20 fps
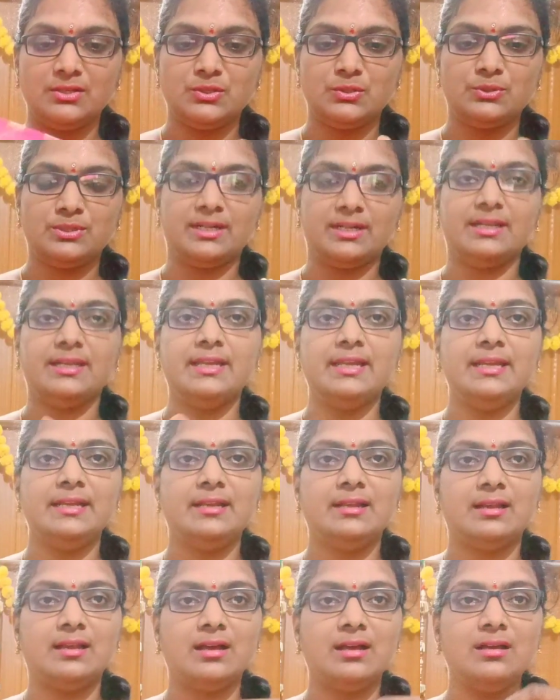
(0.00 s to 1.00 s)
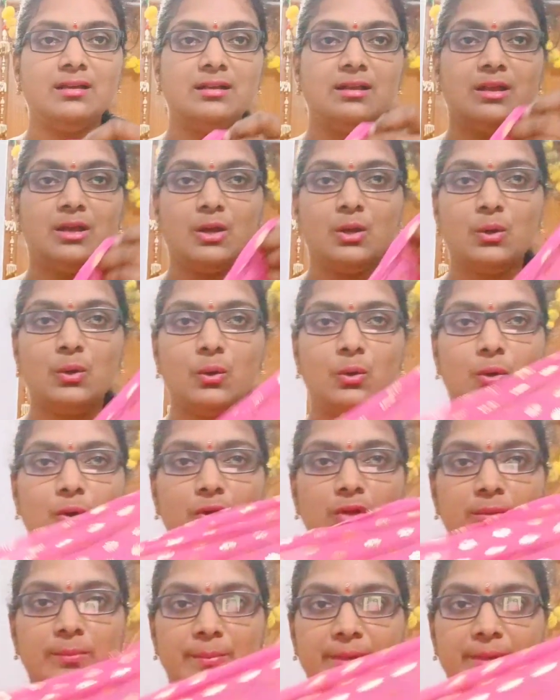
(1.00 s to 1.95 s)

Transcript: చూడండి ఇట్లా గోల్డ్